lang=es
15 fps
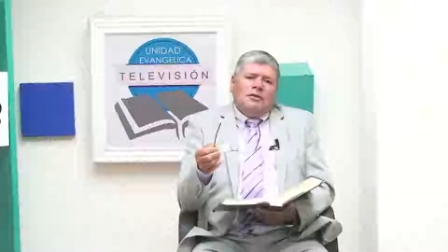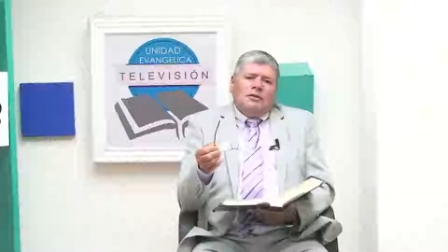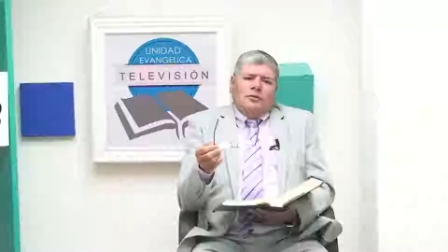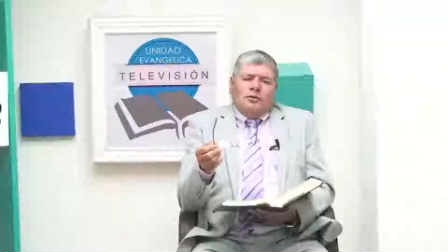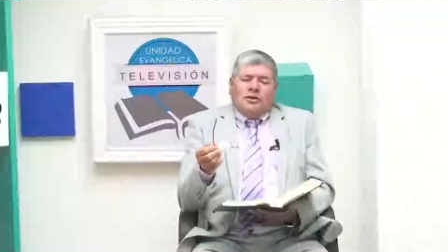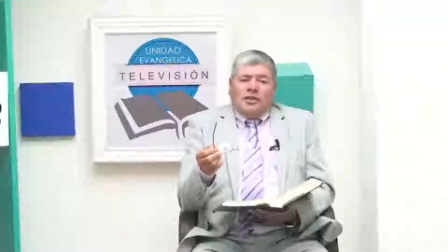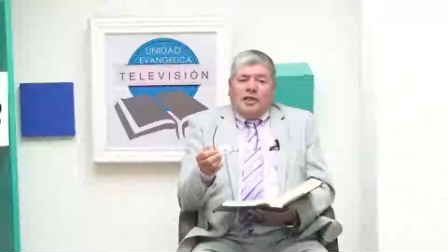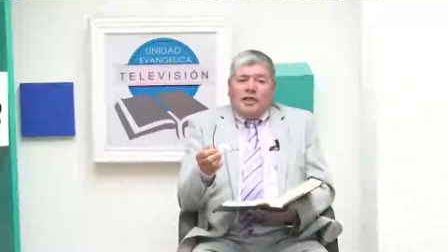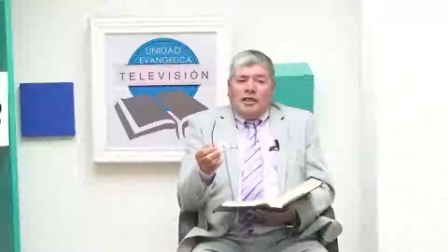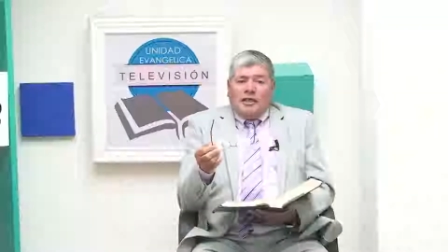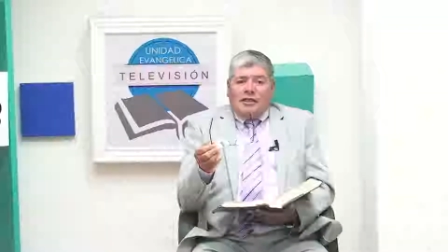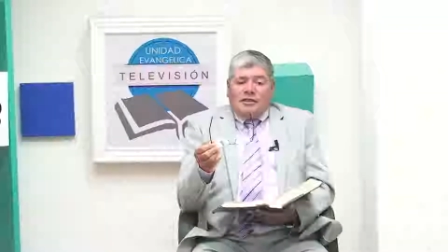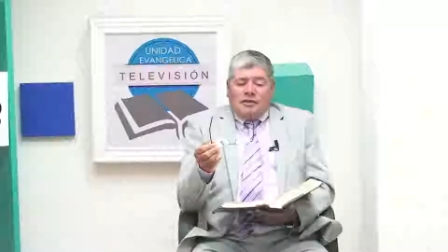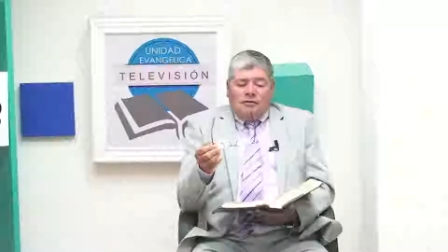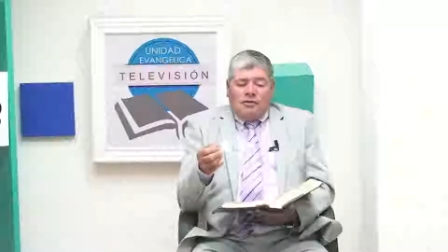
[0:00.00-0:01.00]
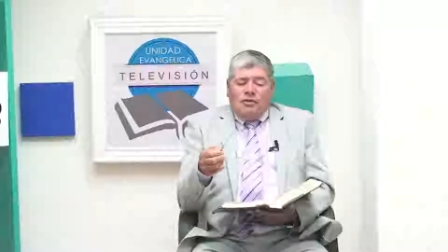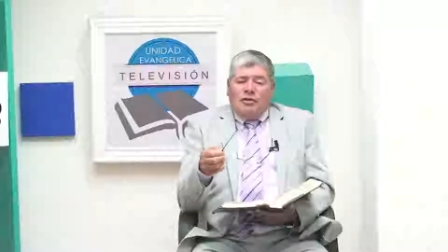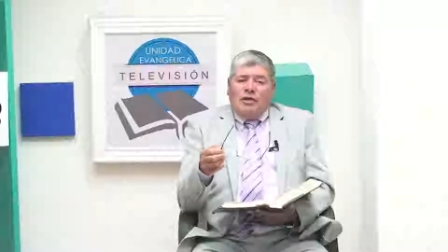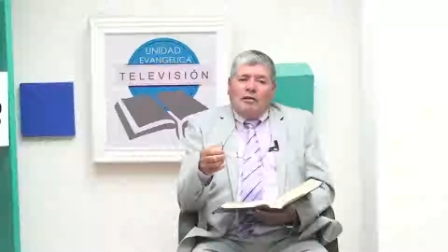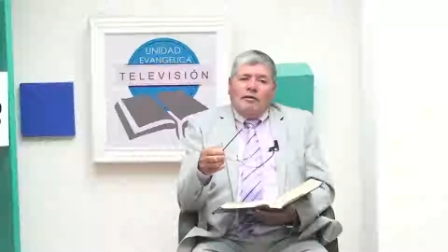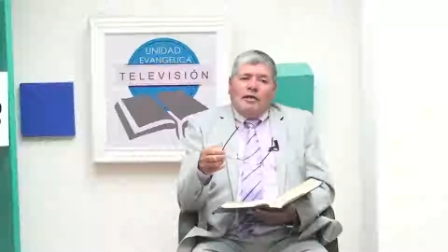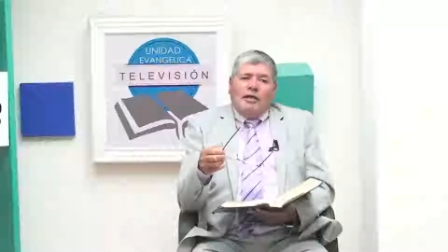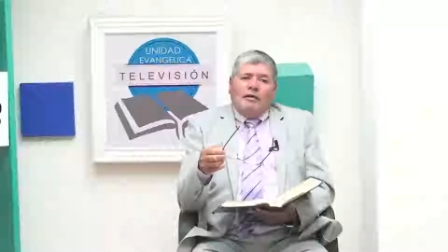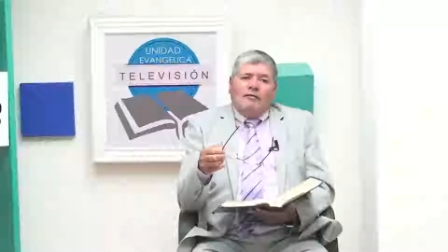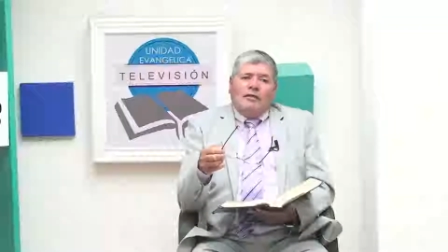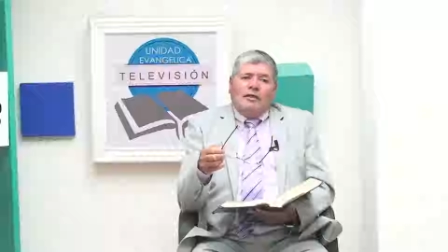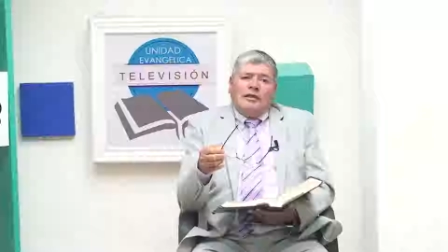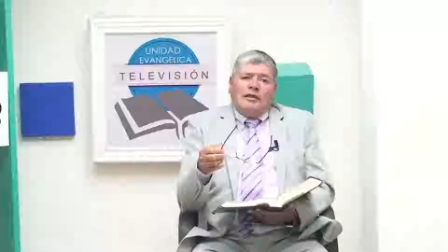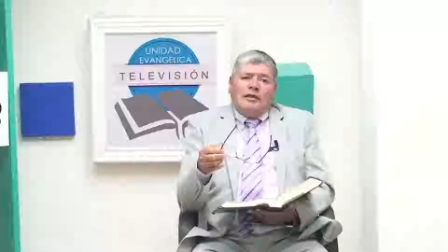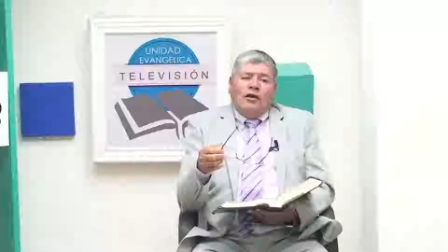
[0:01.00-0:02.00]
usted haya recibido la
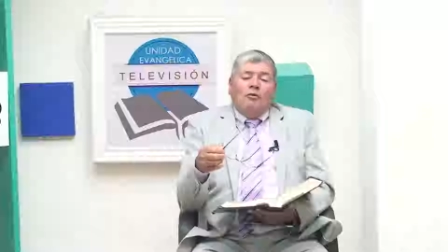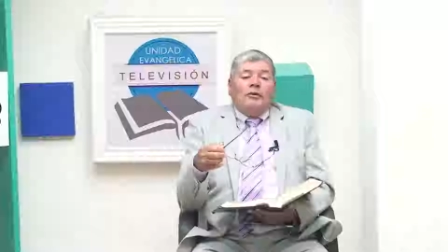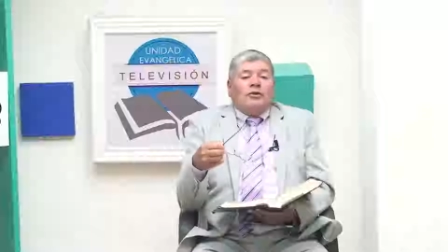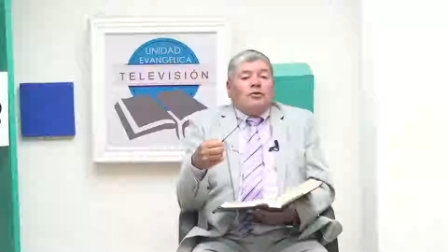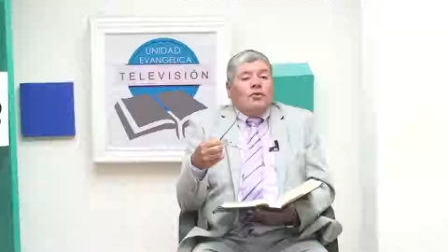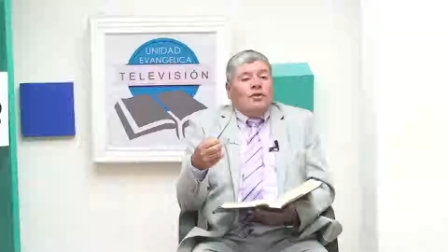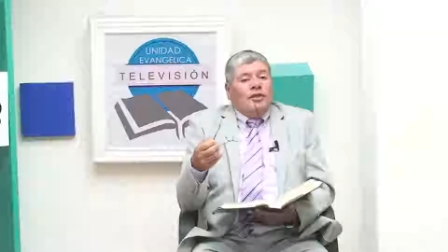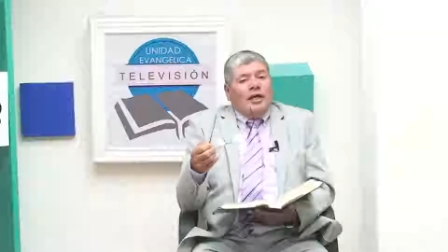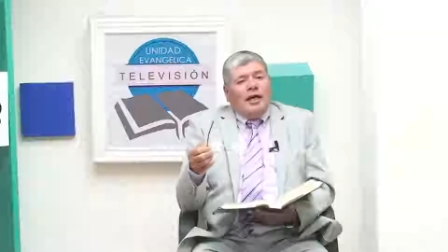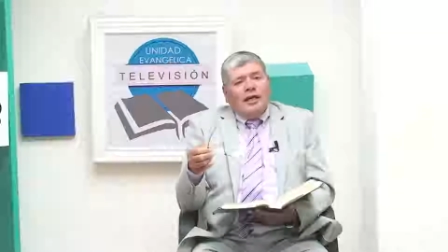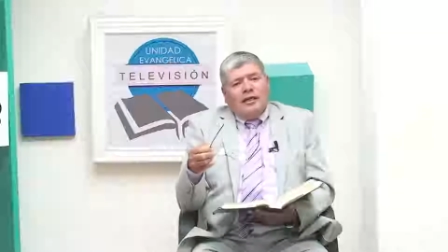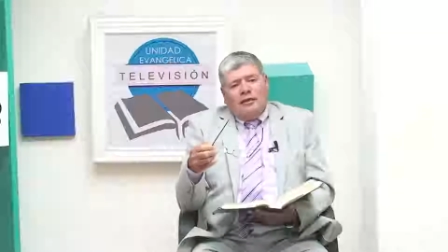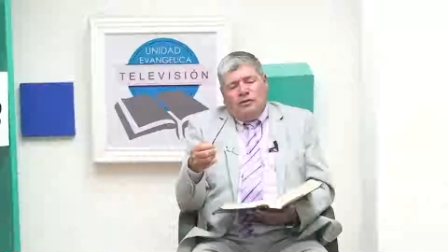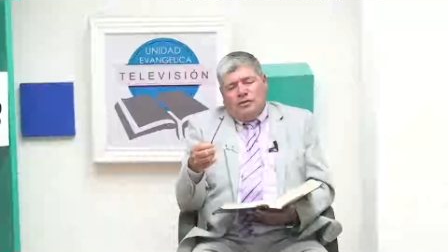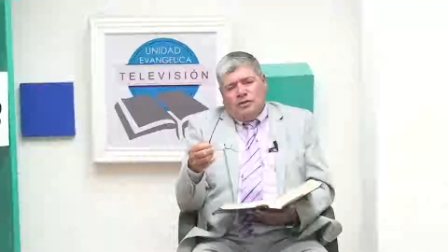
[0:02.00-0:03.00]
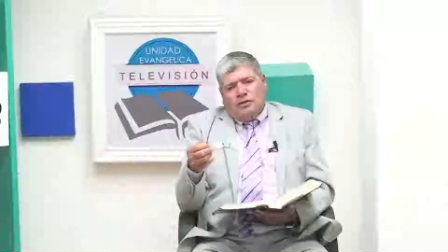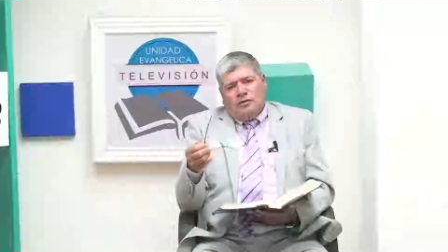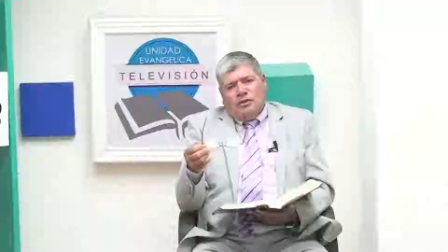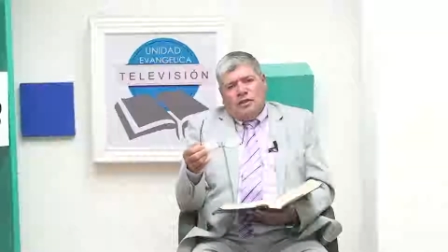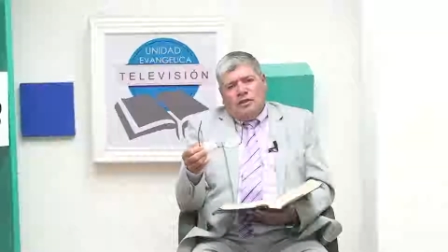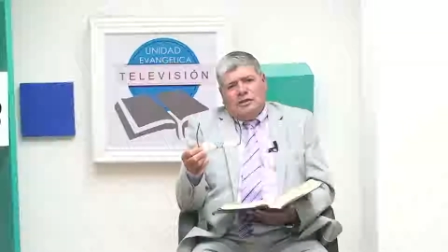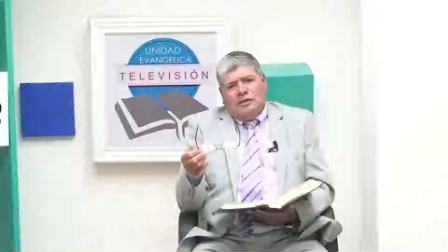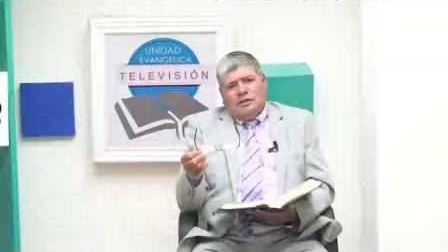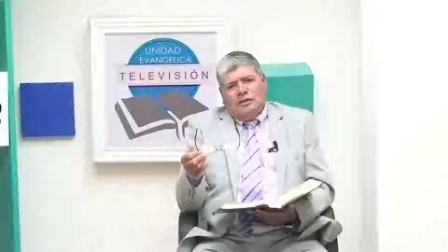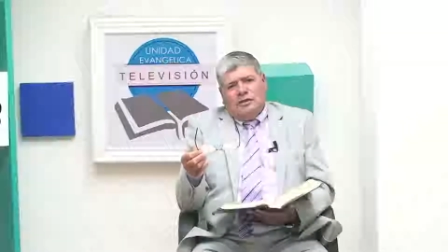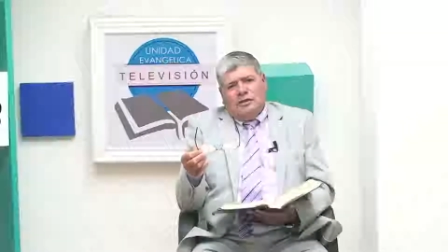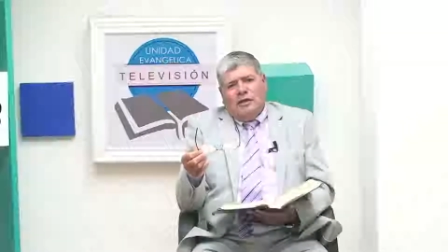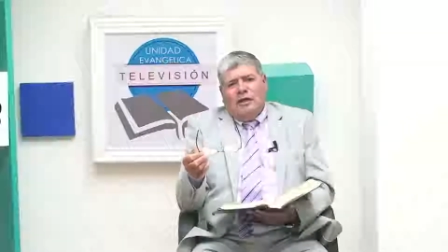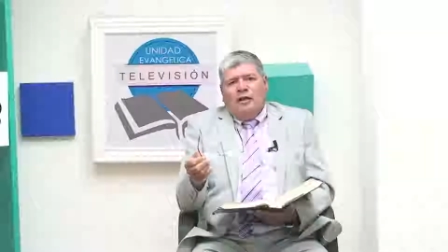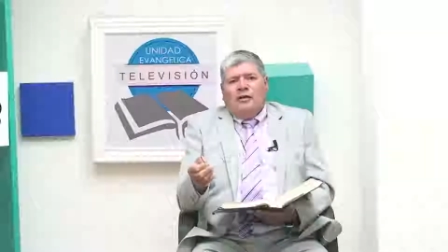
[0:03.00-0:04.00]
palabra, la oportunidad que Dios a usted le entregó
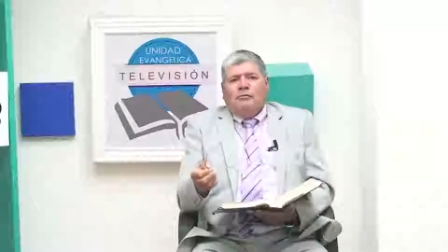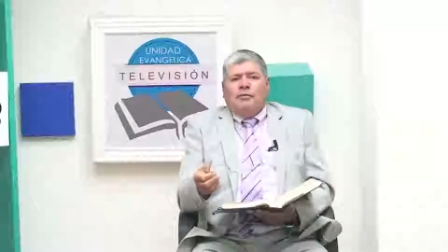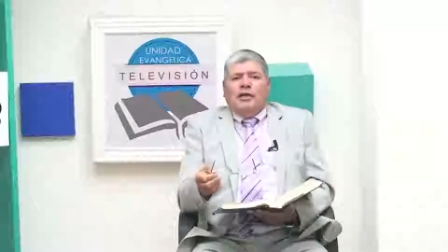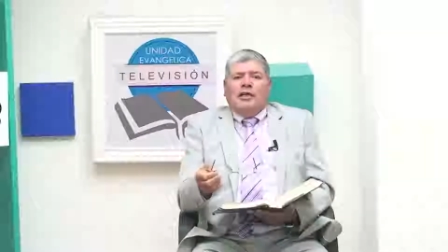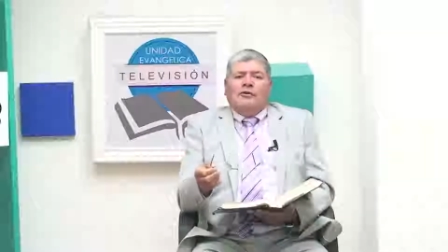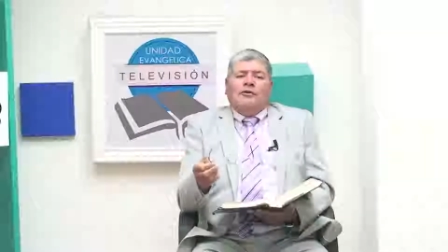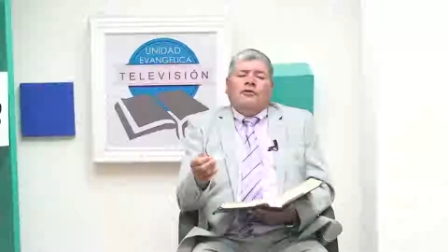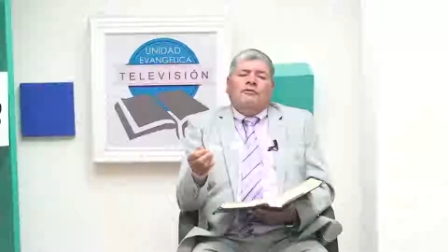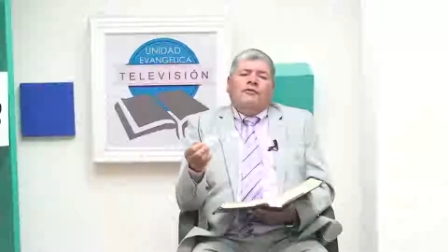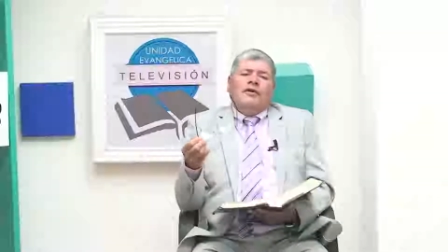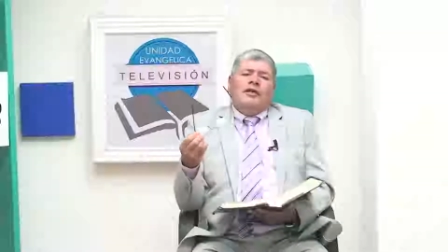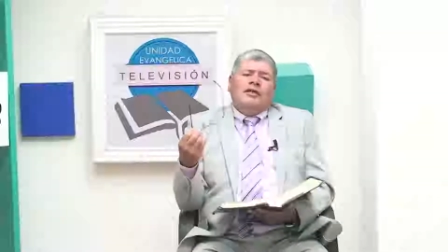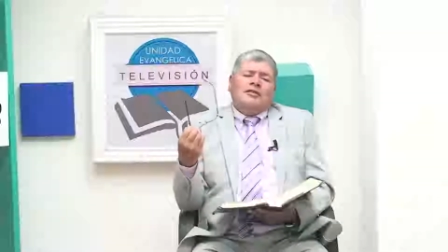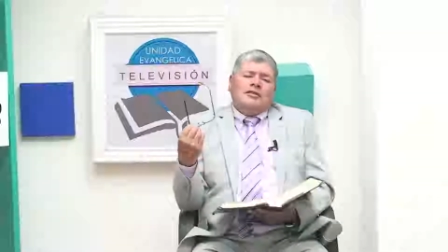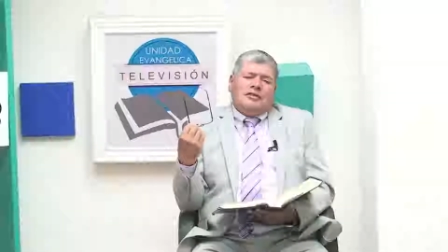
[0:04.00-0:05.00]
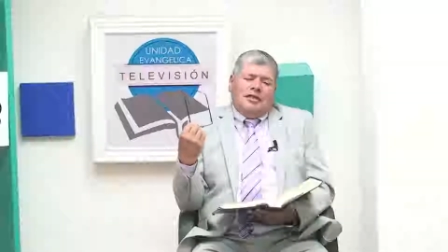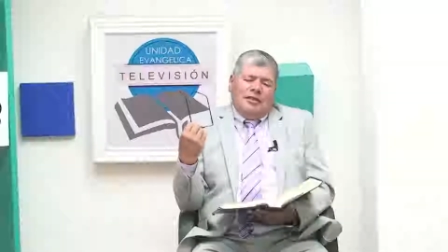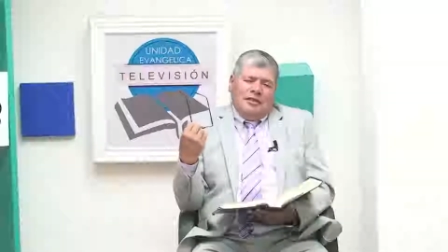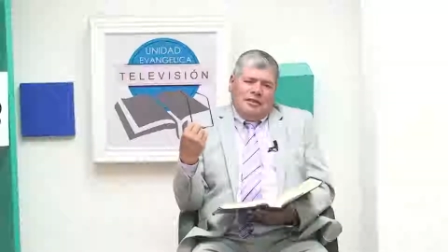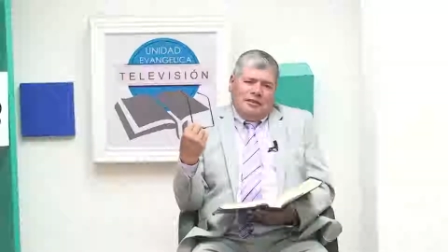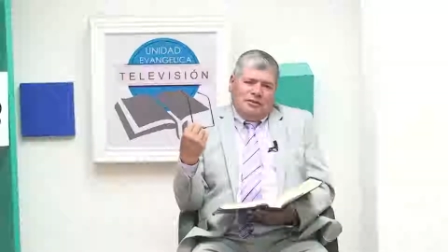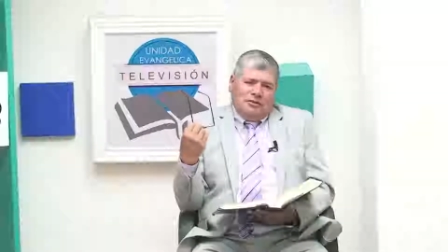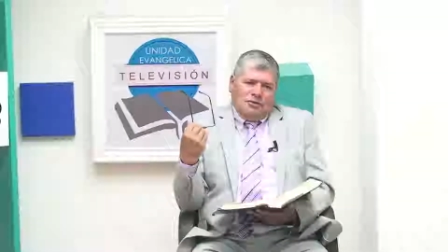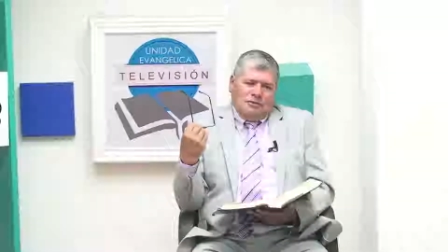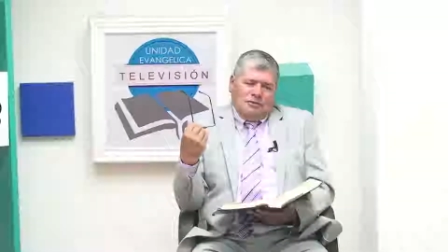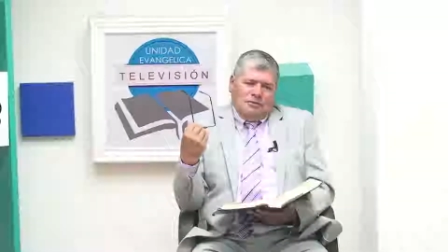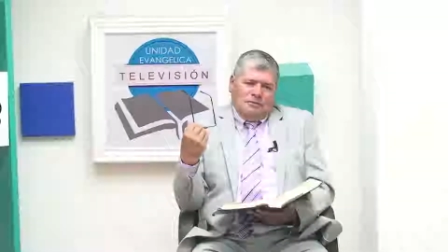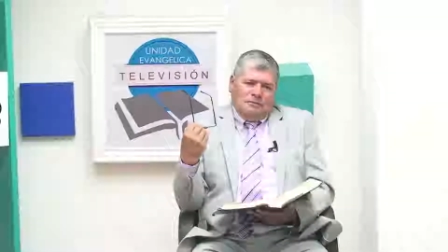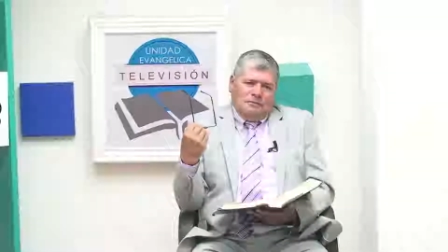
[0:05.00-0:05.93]
para volverse a Cristo,